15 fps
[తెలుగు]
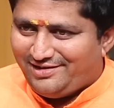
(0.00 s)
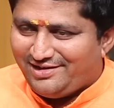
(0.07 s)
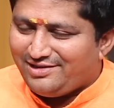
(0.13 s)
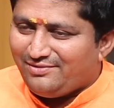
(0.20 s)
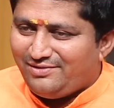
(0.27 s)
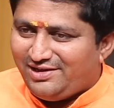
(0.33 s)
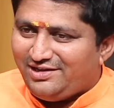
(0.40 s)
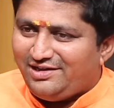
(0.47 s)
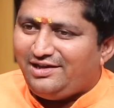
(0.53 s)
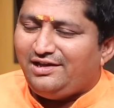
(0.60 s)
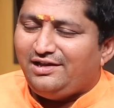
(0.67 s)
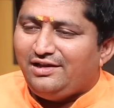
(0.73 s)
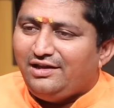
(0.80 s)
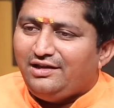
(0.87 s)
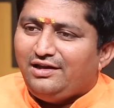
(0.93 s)
అర్థమైందా
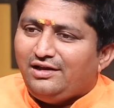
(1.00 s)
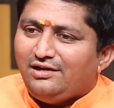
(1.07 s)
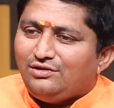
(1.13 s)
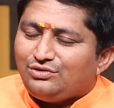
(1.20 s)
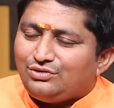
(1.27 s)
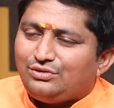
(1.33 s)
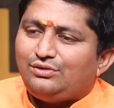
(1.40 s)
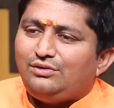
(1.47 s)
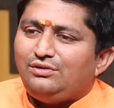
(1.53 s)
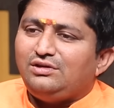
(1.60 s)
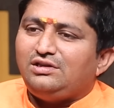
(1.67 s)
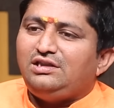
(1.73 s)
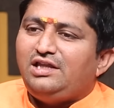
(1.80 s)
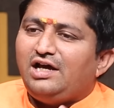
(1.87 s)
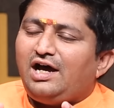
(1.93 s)
సో
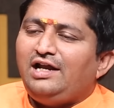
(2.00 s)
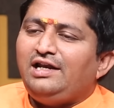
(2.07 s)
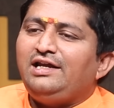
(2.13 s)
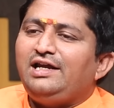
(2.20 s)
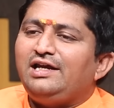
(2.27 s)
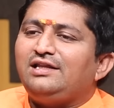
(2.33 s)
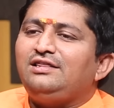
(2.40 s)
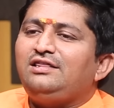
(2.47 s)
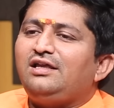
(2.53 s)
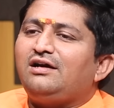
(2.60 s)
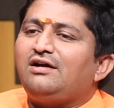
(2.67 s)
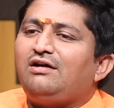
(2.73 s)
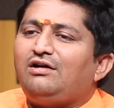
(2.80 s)
దానికి ఎంత